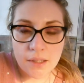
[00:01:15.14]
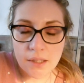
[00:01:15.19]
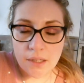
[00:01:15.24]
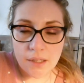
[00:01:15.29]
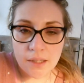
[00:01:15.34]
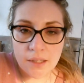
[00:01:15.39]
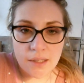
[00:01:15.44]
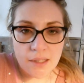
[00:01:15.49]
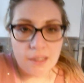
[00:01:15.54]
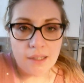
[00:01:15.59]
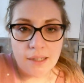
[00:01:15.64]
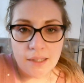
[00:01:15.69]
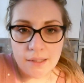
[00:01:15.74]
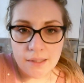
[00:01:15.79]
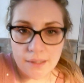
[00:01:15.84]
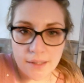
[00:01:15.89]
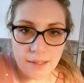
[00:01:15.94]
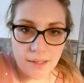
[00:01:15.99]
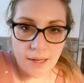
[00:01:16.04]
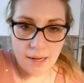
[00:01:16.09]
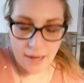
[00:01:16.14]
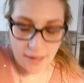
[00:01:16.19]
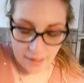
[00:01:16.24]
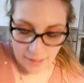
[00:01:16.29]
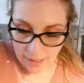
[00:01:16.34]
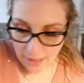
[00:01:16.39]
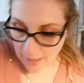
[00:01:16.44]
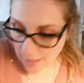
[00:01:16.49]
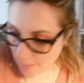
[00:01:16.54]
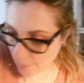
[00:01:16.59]
eh,
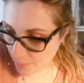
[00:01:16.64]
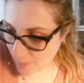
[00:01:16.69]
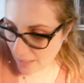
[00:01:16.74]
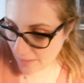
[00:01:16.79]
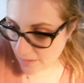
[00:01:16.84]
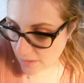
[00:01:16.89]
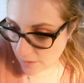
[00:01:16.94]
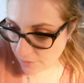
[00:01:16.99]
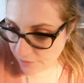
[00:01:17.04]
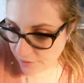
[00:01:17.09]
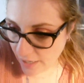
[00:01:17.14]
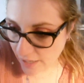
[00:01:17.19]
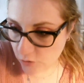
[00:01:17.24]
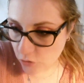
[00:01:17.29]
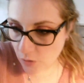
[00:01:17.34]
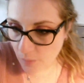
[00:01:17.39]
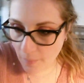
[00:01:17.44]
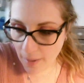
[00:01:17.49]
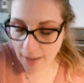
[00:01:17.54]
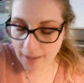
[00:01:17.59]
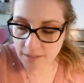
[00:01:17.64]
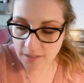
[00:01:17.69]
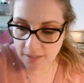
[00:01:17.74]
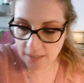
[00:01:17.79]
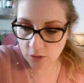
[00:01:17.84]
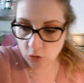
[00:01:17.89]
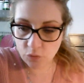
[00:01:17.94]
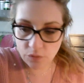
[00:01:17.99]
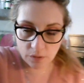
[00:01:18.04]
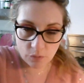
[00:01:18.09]
a, a prendere freddo e
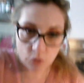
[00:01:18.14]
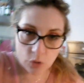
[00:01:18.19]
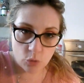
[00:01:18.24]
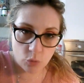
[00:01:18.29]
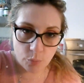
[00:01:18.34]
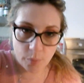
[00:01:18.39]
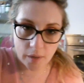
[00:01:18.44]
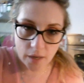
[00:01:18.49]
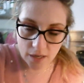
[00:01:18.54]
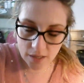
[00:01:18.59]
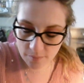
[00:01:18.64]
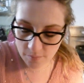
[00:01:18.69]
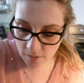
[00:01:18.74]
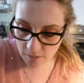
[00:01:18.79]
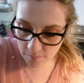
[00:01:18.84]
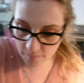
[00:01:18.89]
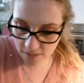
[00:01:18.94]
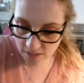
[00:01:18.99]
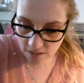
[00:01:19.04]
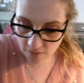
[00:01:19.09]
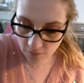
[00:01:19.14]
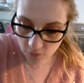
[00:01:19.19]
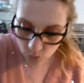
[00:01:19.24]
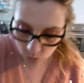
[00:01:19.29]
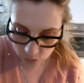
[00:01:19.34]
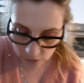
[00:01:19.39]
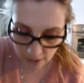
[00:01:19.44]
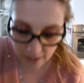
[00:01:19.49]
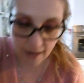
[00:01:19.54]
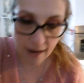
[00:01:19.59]
basta, dovevo recuperare i bimbi, siamo
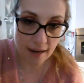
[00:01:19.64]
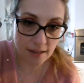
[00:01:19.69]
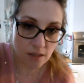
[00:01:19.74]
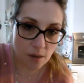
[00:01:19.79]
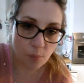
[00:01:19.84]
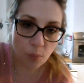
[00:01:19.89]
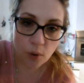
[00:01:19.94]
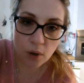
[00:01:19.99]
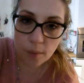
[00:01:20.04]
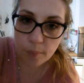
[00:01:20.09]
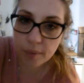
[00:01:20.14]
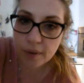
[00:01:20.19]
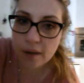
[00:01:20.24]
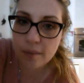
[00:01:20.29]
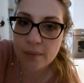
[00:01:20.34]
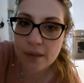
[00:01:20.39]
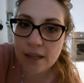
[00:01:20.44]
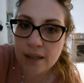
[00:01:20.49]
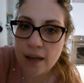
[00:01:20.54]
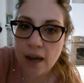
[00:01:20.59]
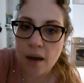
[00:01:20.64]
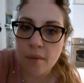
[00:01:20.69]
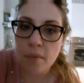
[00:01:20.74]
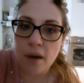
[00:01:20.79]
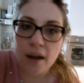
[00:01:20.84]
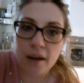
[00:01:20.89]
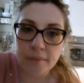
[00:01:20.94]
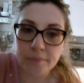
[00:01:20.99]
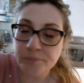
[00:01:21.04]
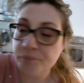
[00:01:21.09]
venuti a casa e poi appena mi
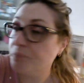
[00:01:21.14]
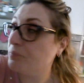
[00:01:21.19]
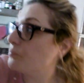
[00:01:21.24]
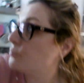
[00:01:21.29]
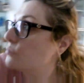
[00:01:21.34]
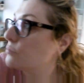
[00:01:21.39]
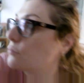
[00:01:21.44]
chiama